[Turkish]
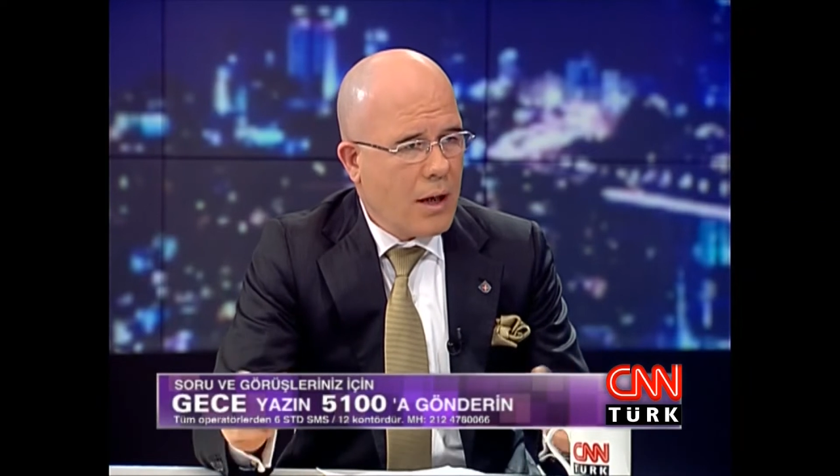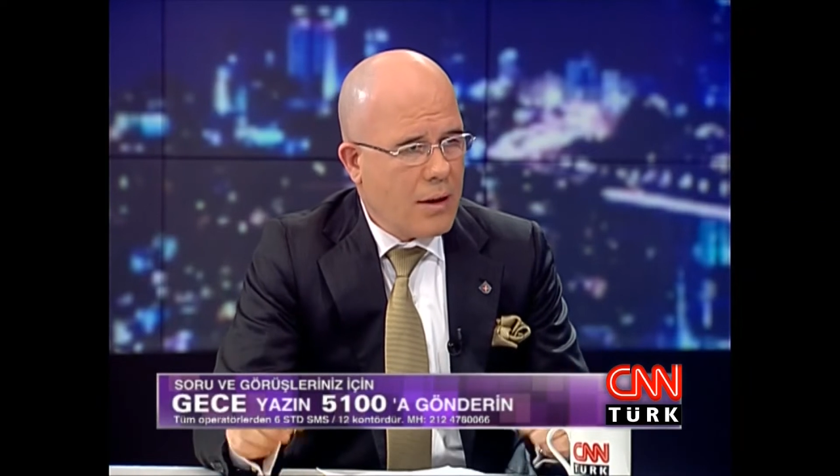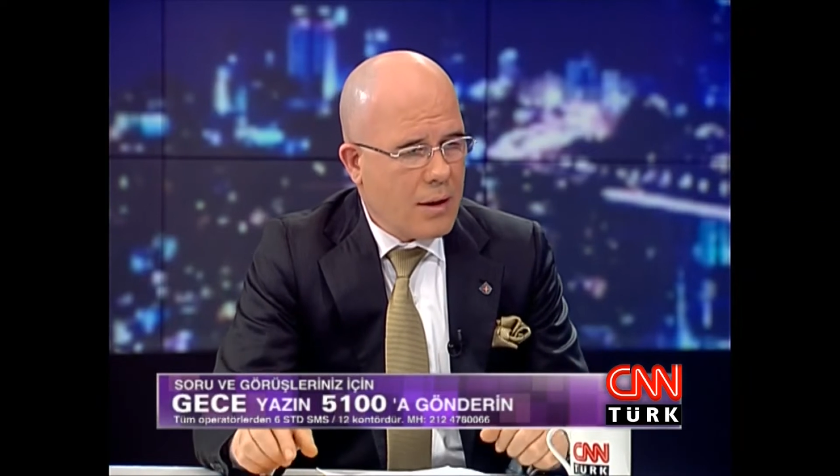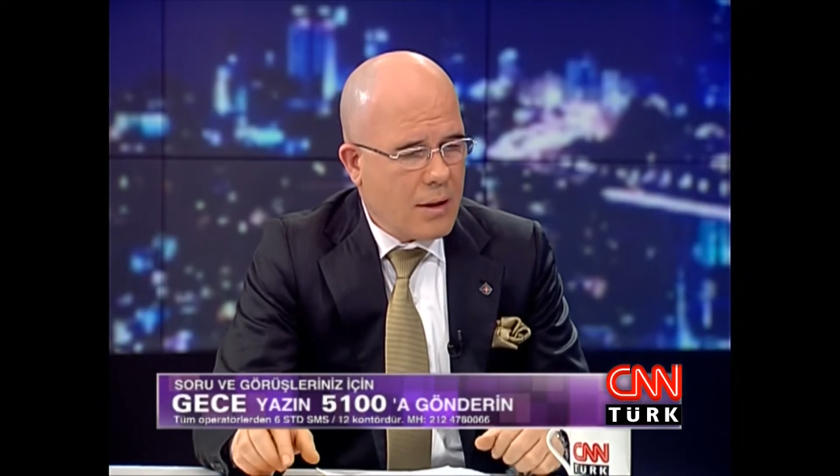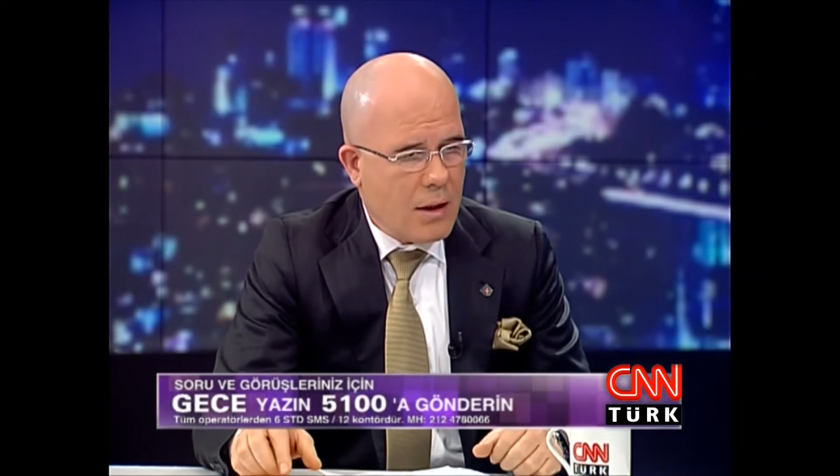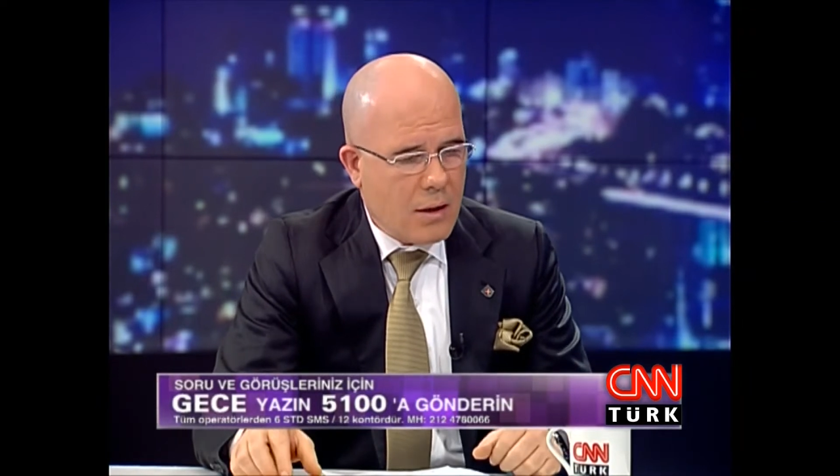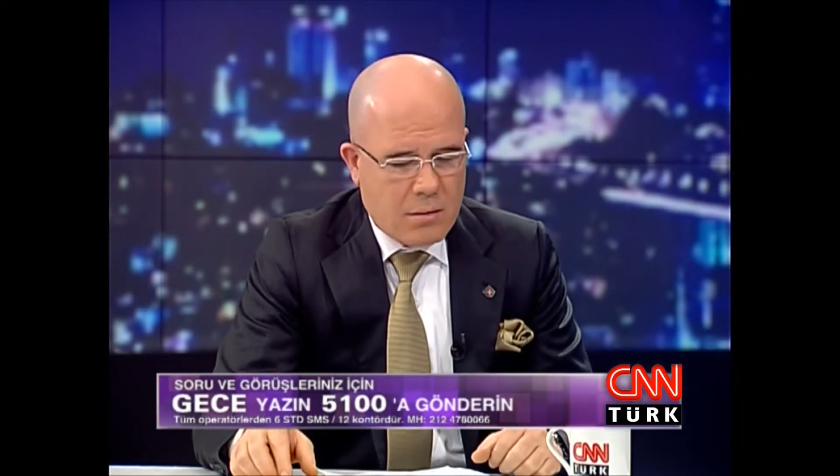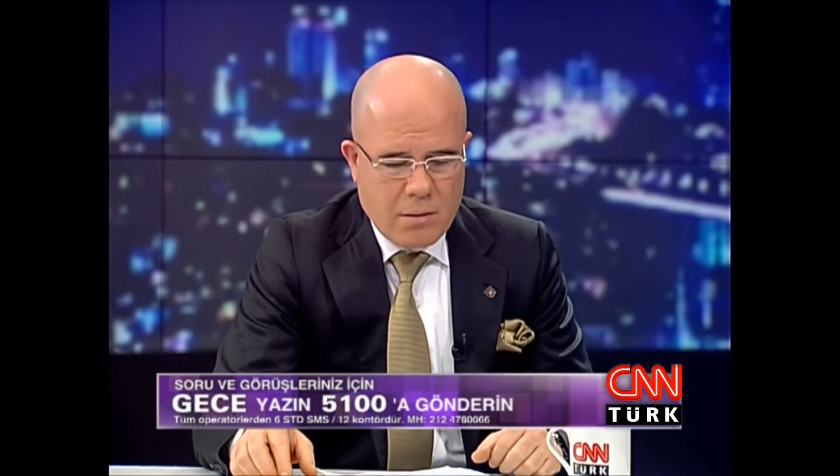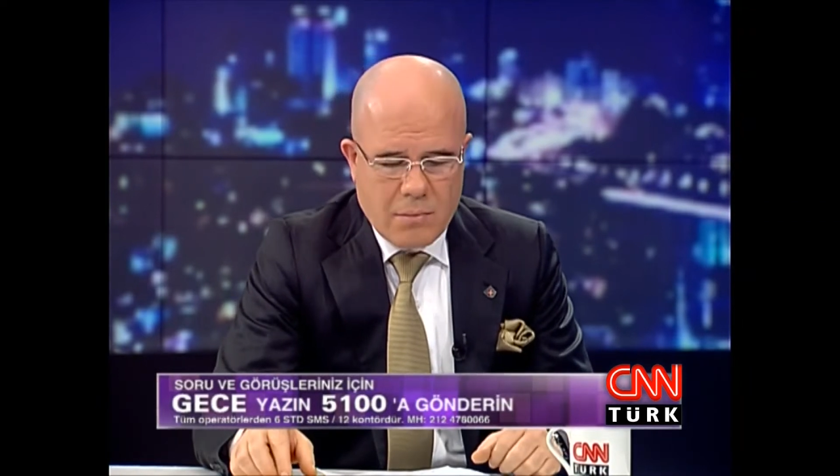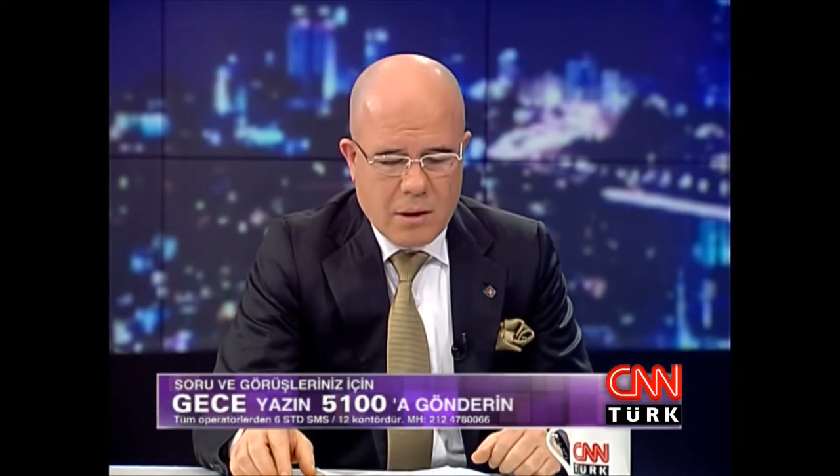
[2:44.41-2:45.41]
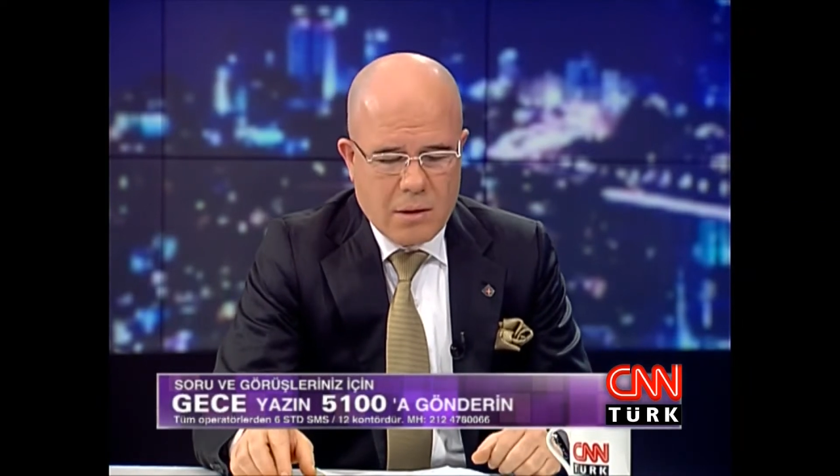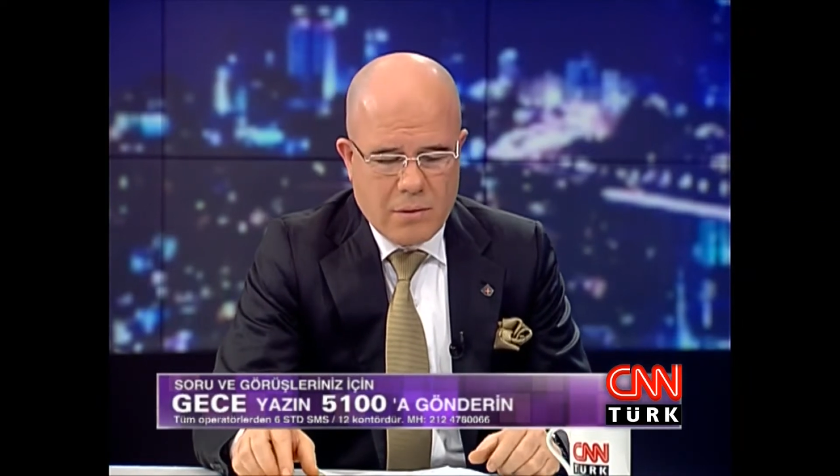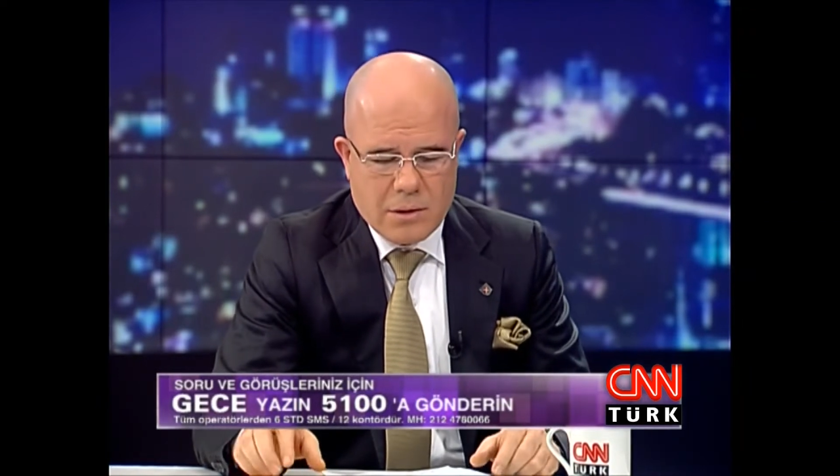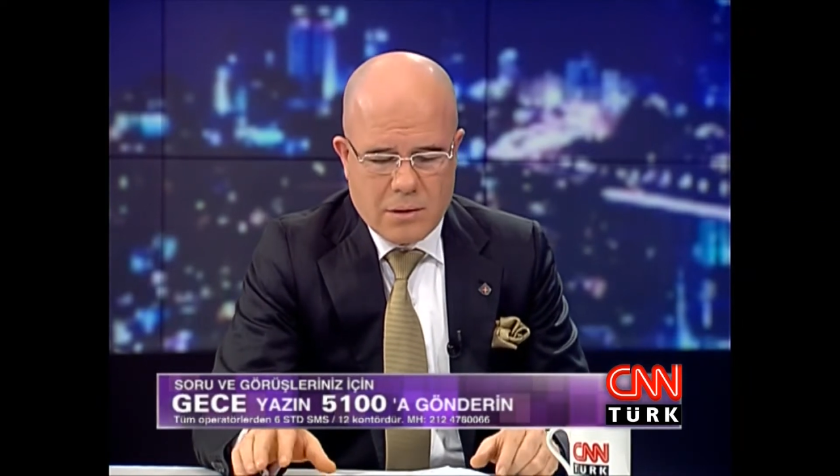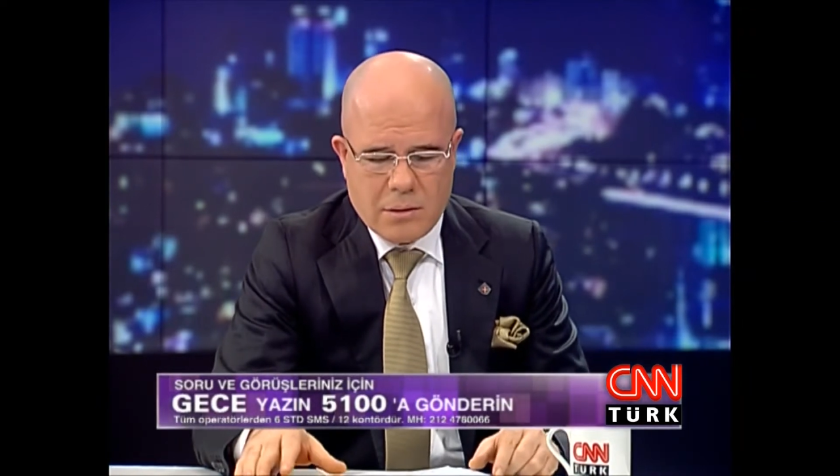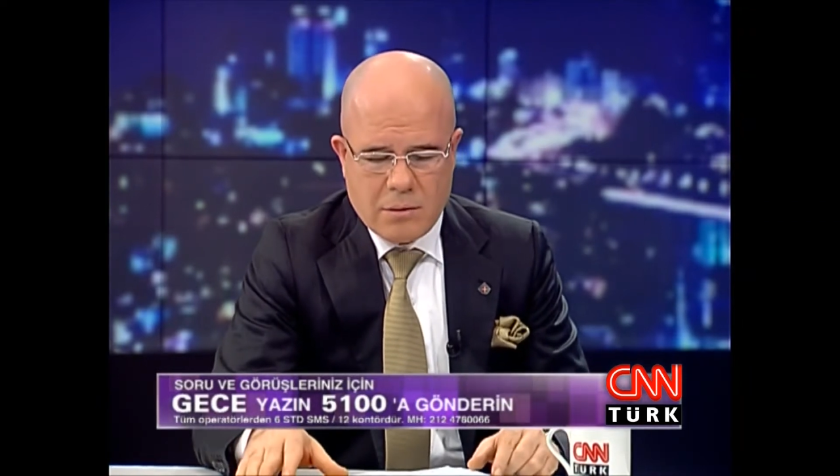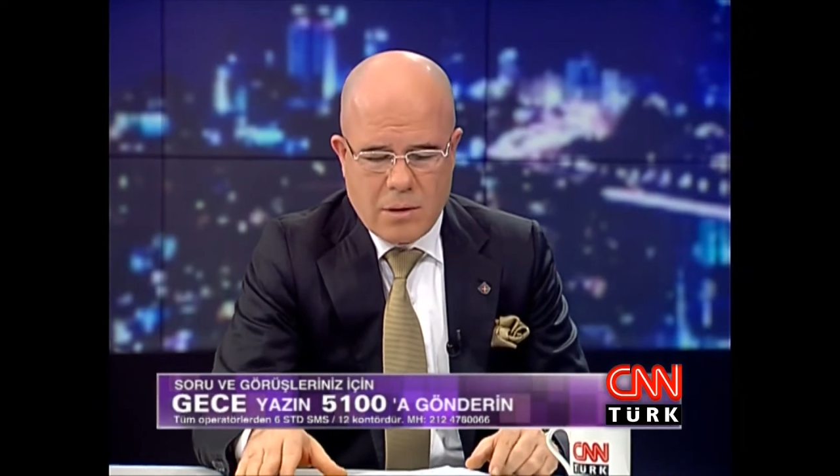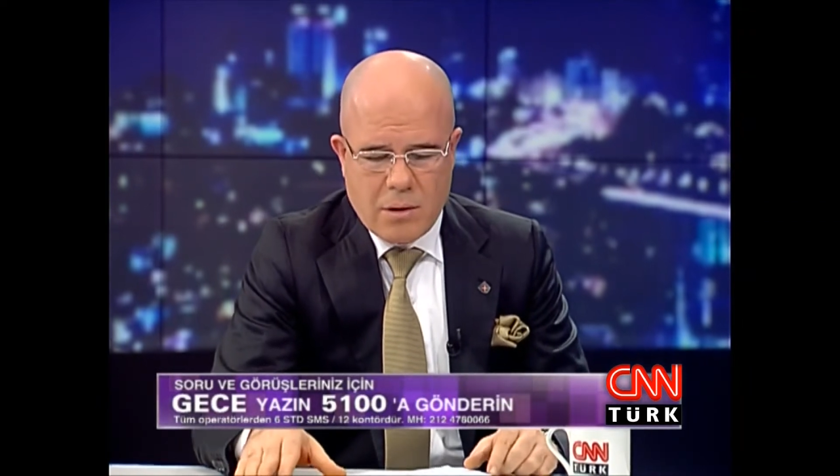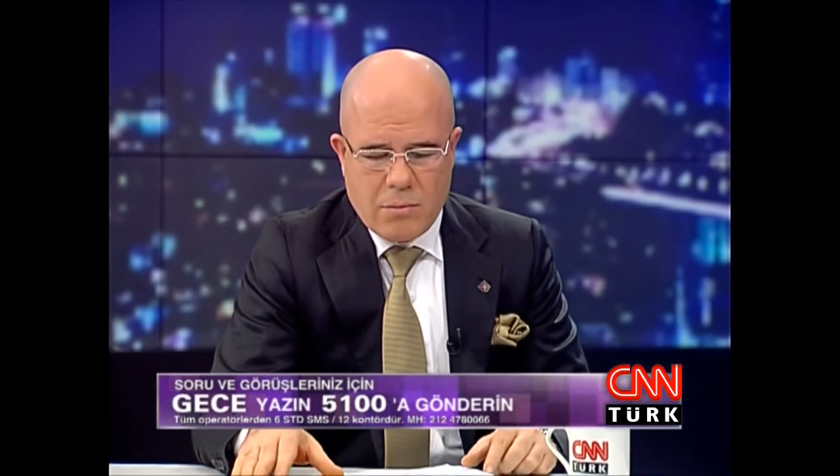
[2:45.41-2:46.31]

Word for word: haline gelen baklavacılığın